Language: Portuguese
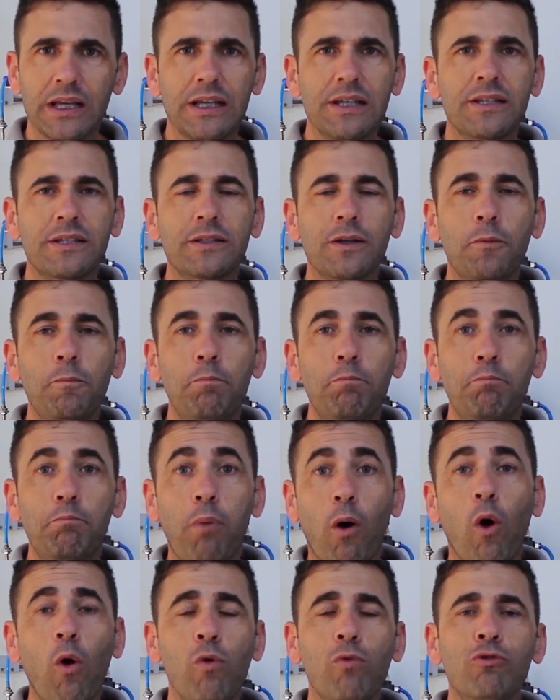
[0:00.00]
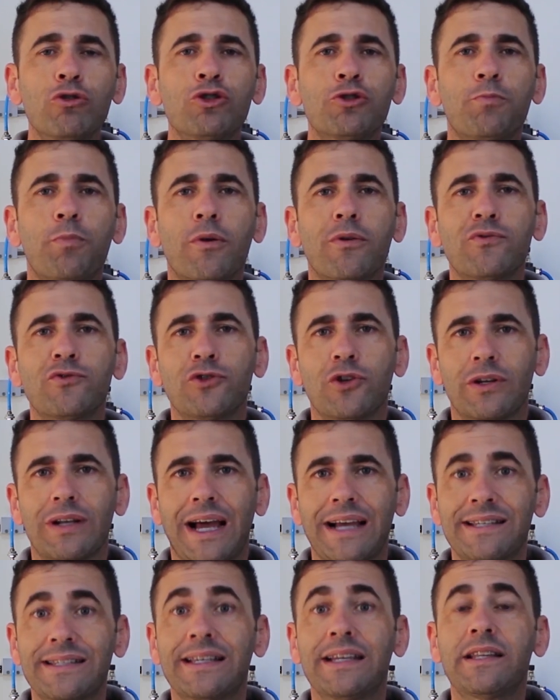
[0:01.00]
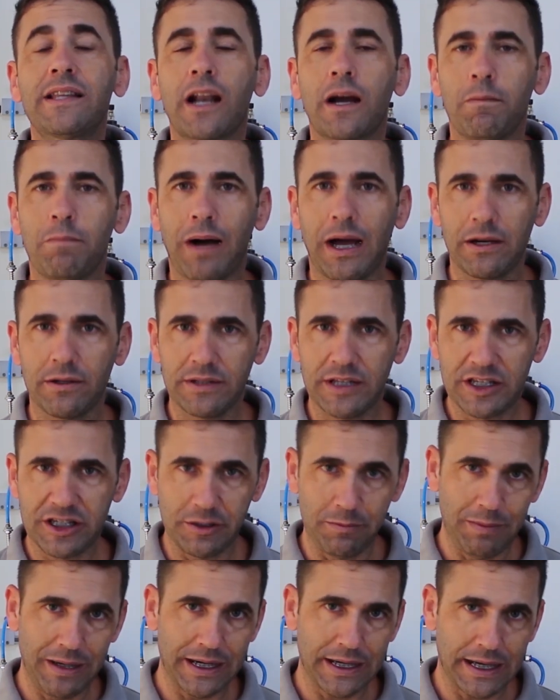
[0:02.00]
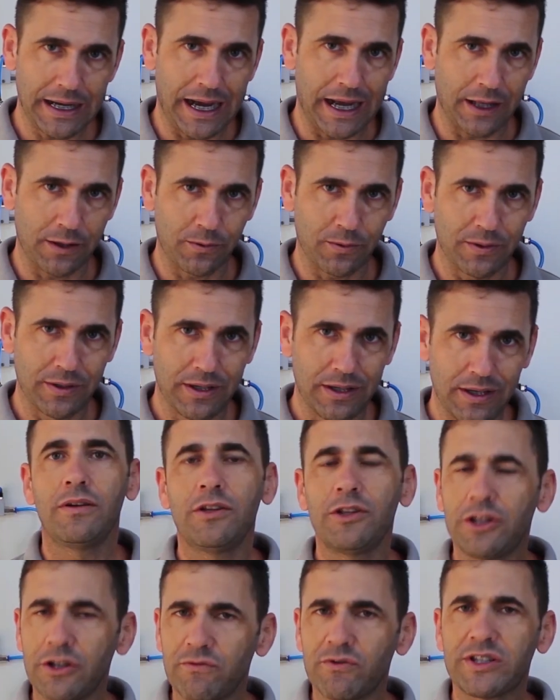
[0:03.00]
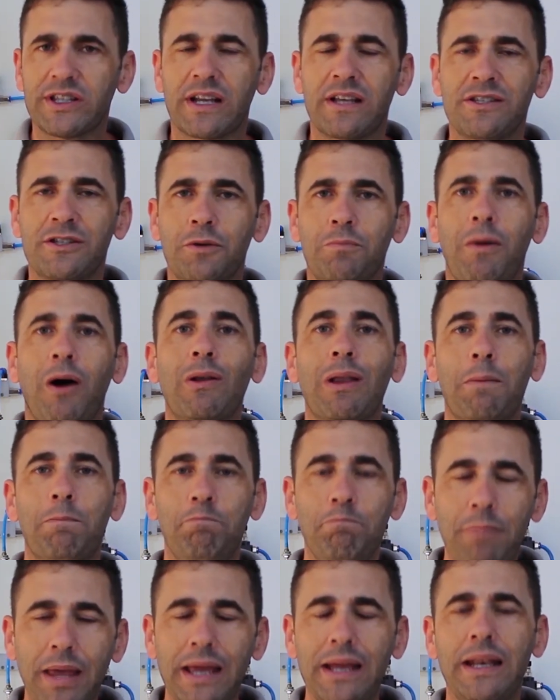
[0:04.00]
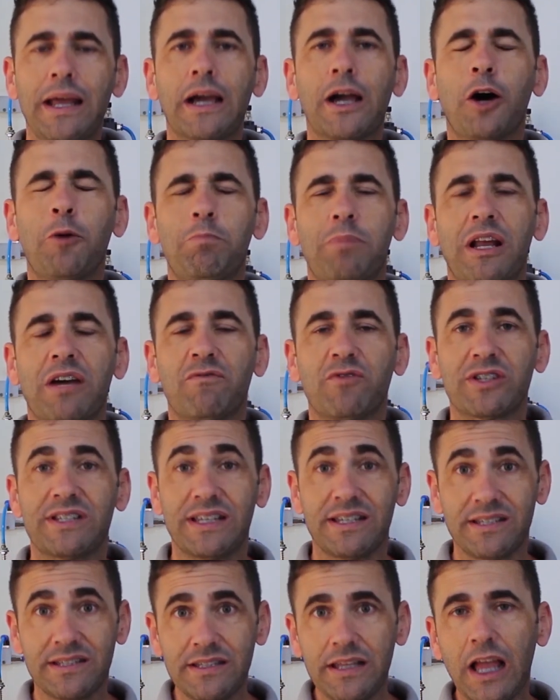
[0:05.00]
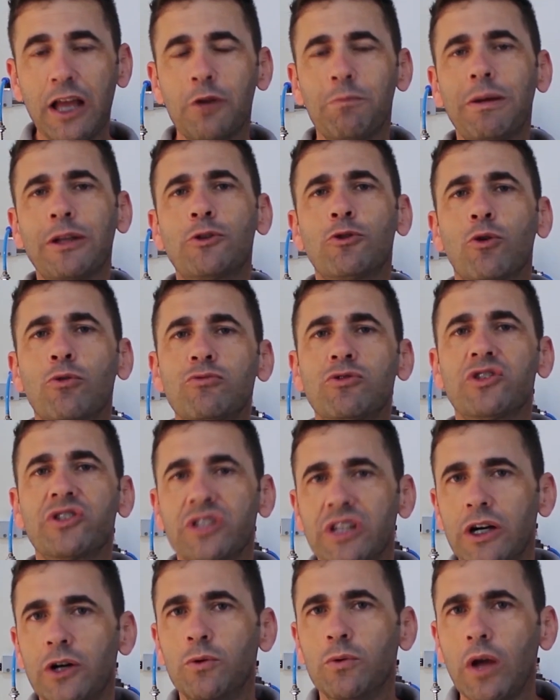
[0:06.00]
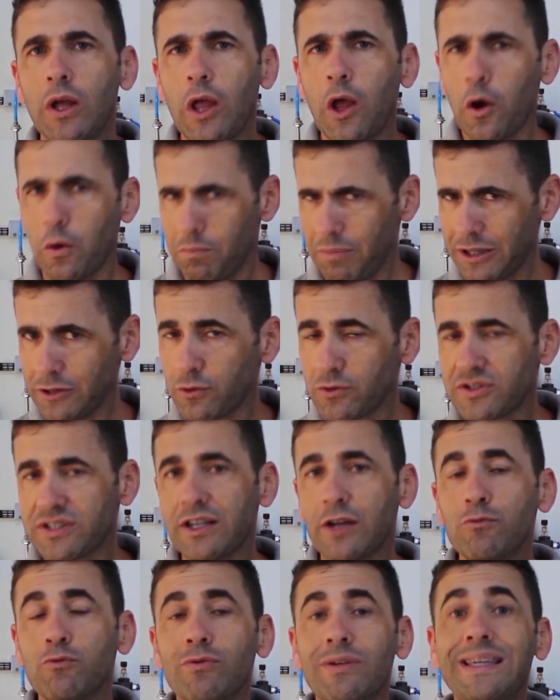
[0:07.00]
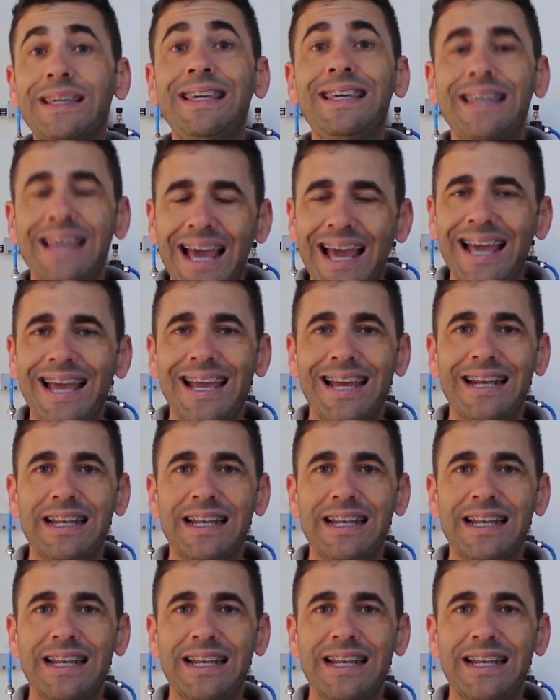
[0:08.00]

E são poucos profissionais que trabalham nesse mercado. Então eu vou trazer uma aula bem legal para vocês terem uma introdução, uma noção do que é